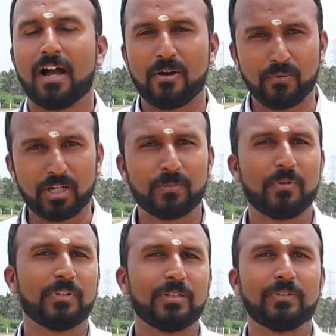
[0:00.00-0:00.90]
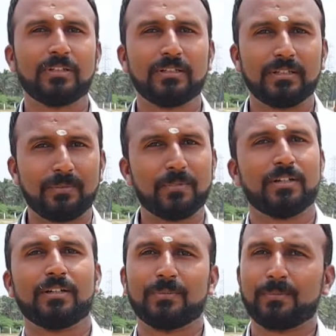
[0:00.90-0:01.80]
அவங்களுக்குமே வந்து வந்து நம்ம
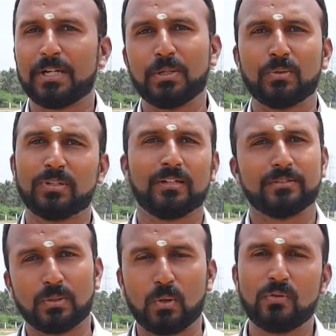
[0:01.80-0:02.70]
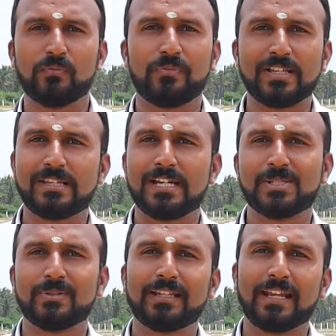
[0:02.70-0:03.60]
பண்ணி கொடுத்துடலாம் ஸோ லோன்
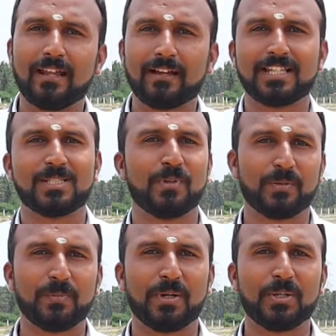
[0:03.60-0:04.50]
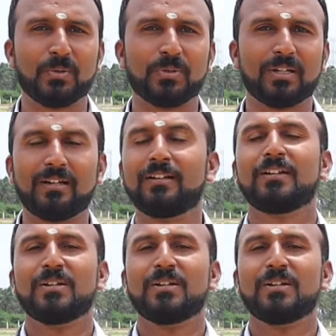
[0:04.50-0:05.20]
ஃபெசிலிட்டிஸ் வந்து எல்லா கஸ்டமருக்குமே பண்ணி கொடுத்துடலாம்